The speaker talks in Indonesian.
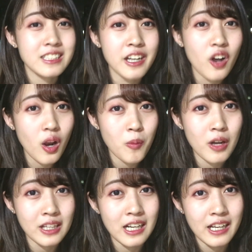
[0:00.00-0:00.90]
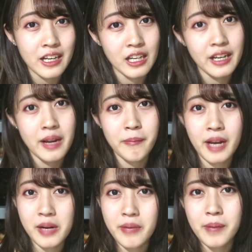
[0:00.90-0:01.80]
Jadi kalau buat kalian-kalian yang
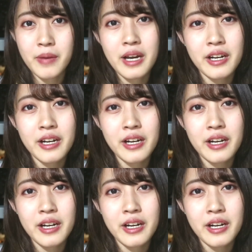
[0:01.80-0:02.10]
pengen mabar